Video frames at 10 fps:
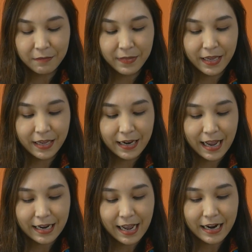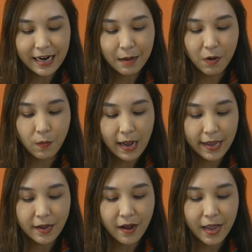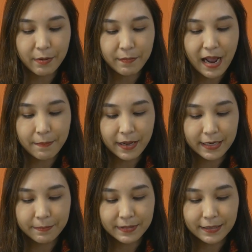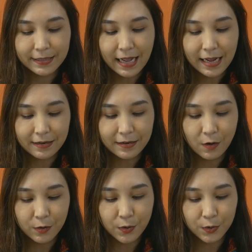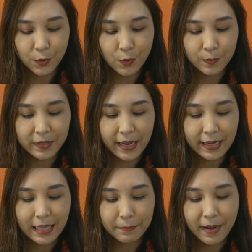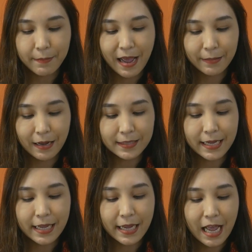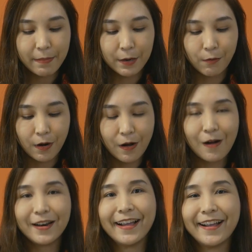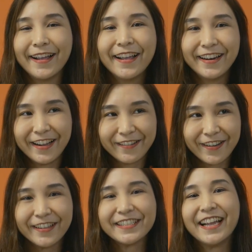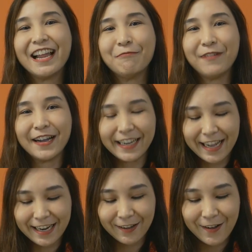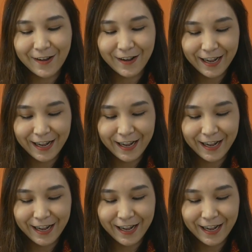มีหลายท่านแนะนำบอกว่า ให้ย่อยอภิปรายเป็นคลิปสั้นๆ ลง YouTube นะคะ ตัดมาแบบเข้าใจง่ายๆ เป็นหัวข้อนะคะ เราก็จะรับฟังนะคะ แล้วก็